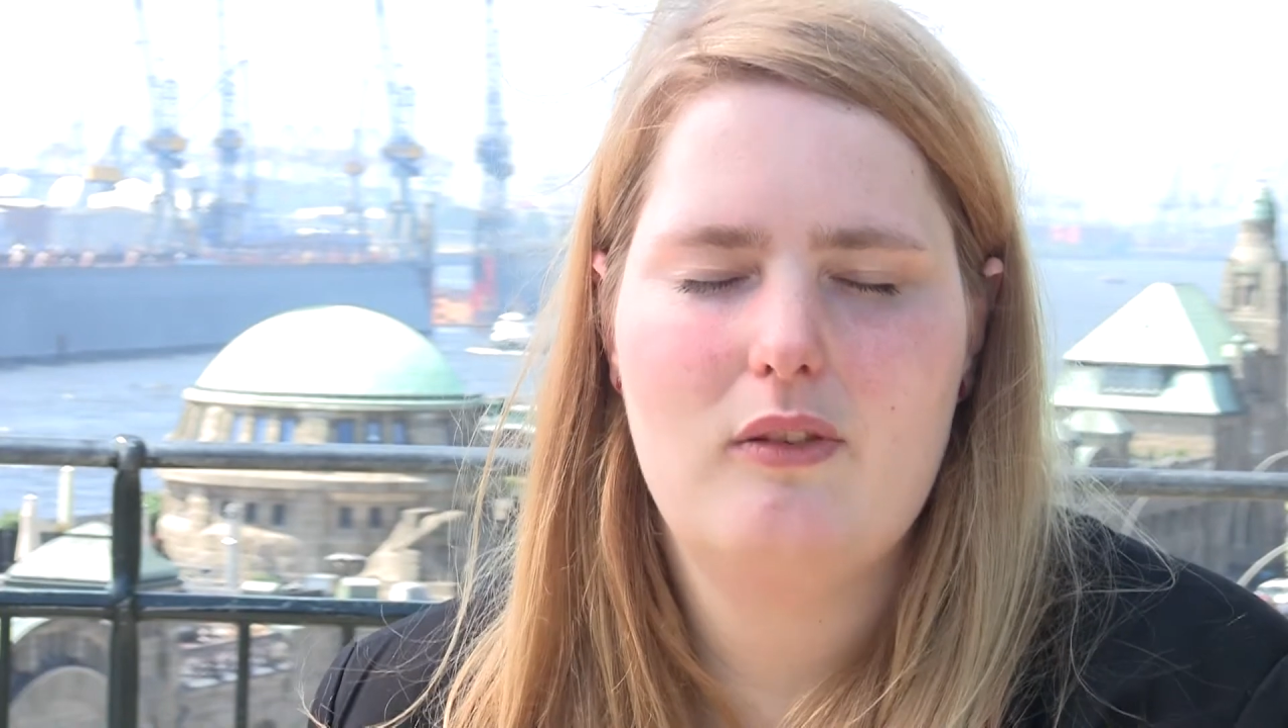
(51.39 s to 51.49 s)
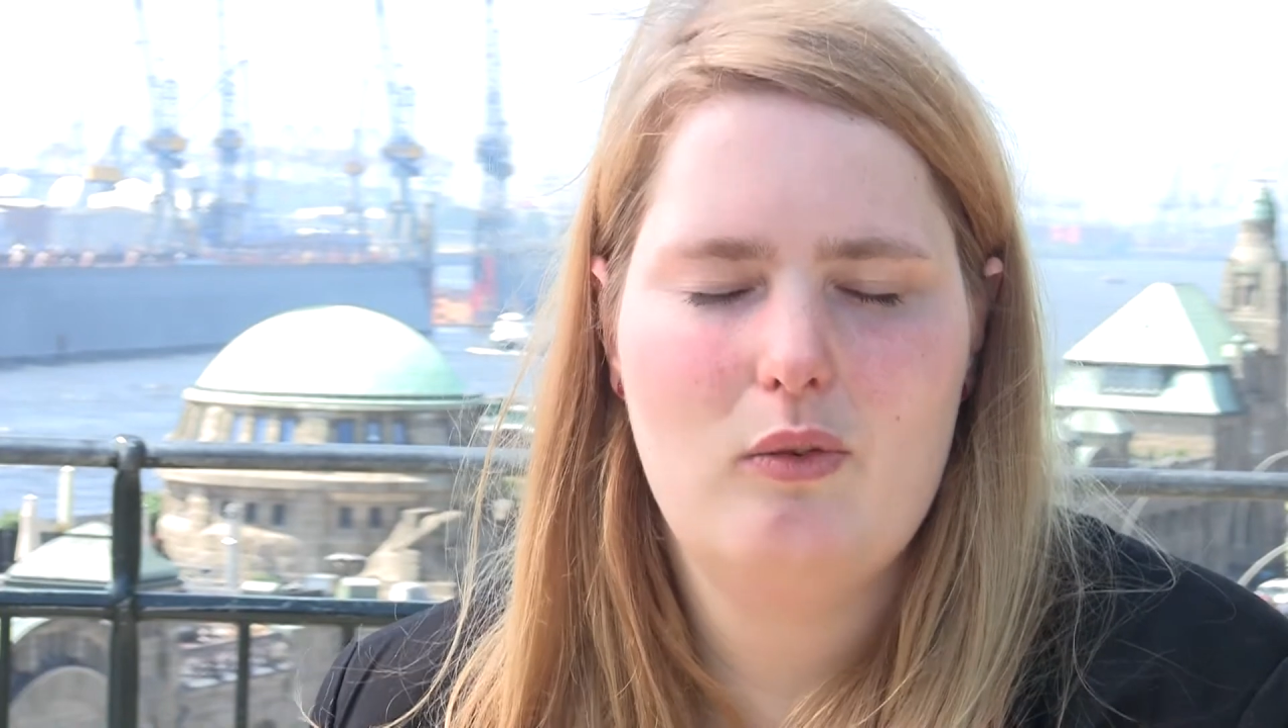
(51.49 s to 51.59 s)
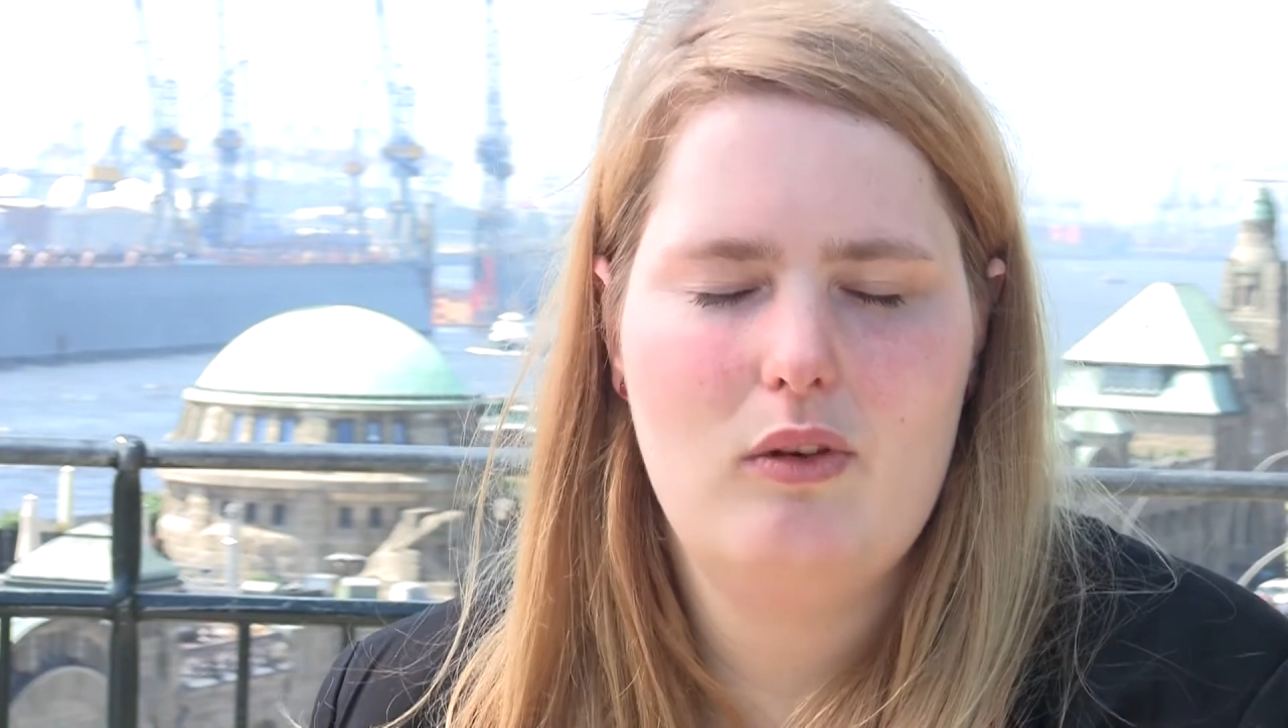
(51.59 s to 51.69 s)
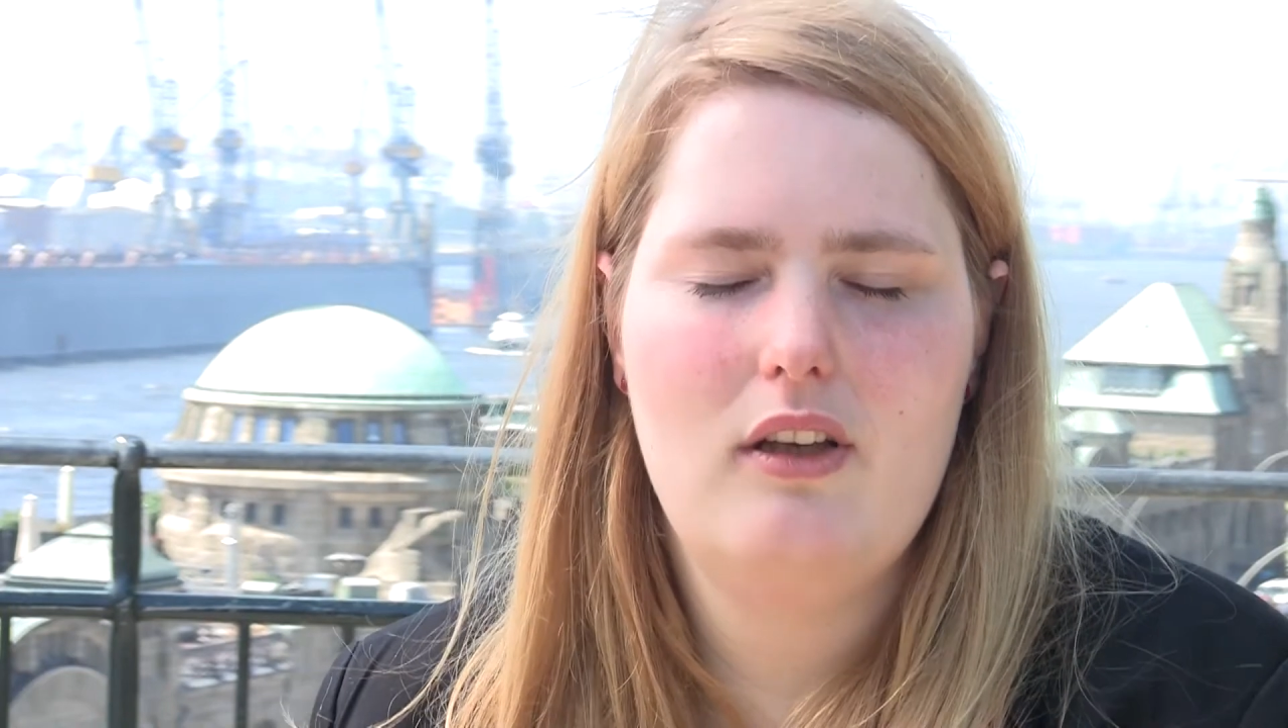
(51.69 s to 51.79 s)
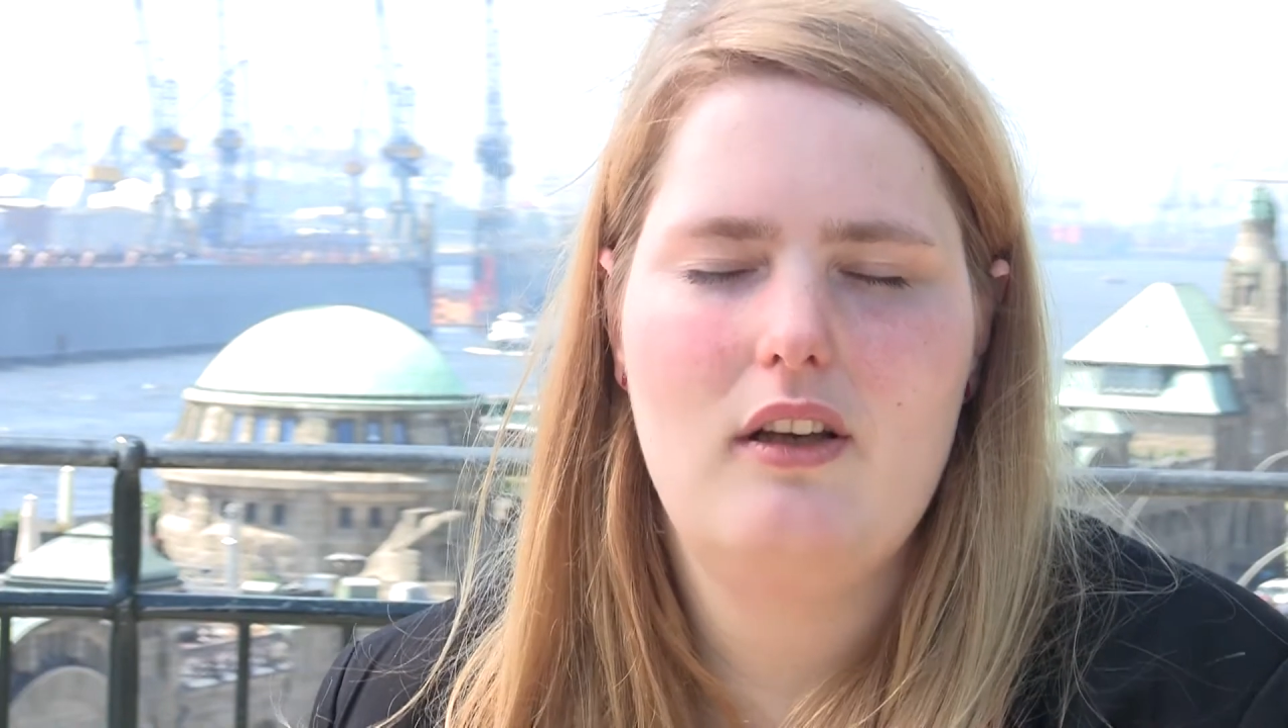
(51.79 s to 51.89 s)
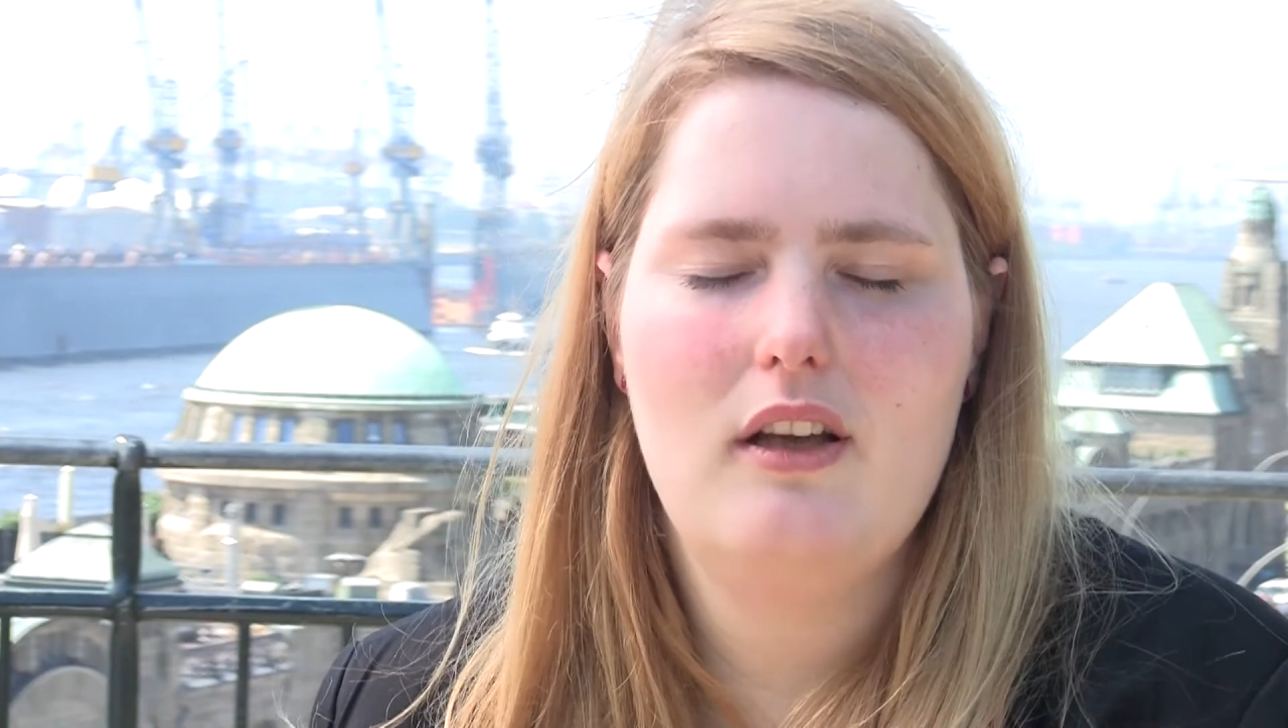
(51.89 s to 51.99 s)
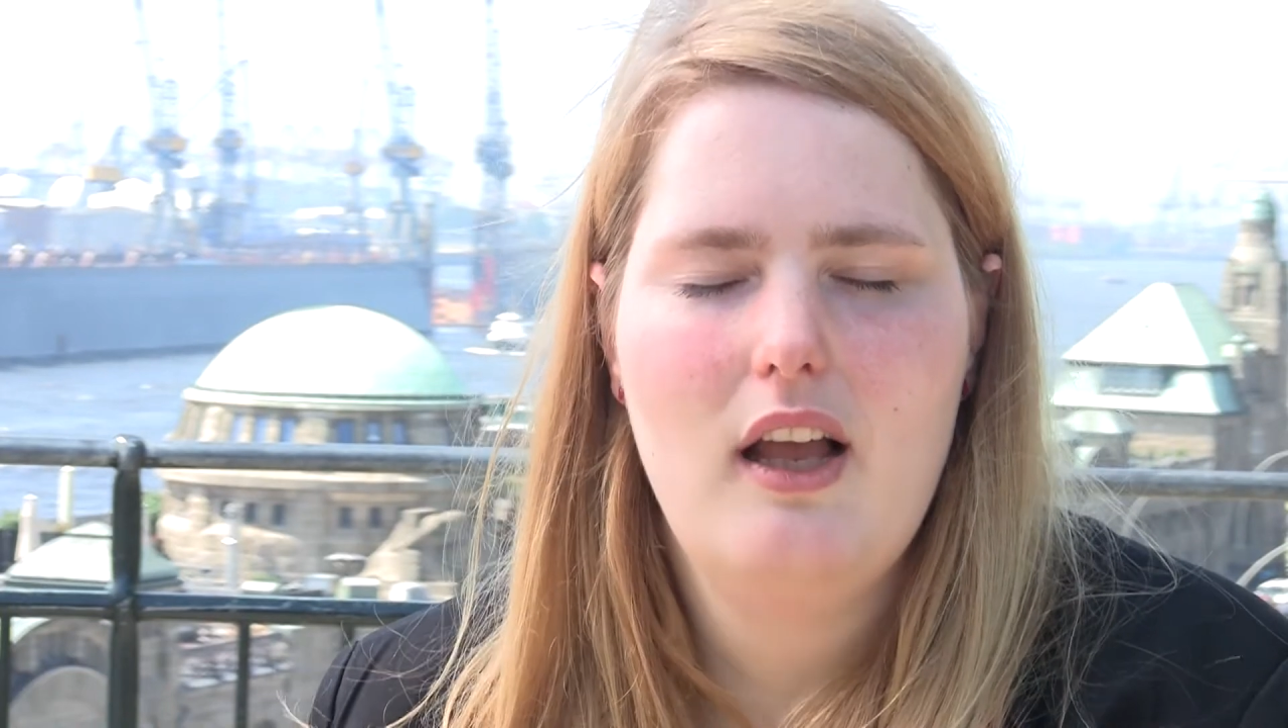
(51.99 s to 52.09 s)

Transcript: so die